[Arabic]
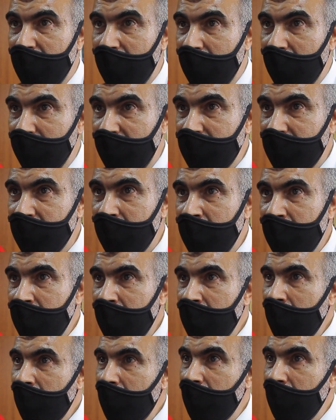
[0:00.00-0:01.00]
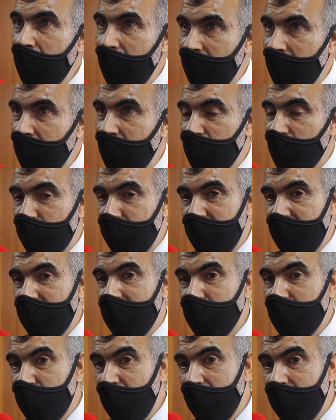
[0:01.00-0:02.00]
الخامس اللي يعني
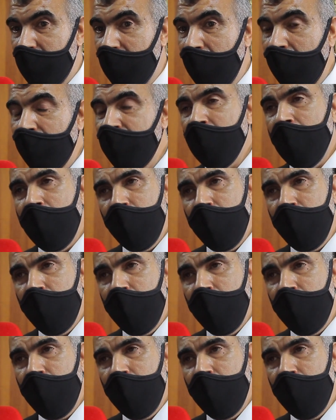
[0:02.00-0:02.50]
جمعيه جاده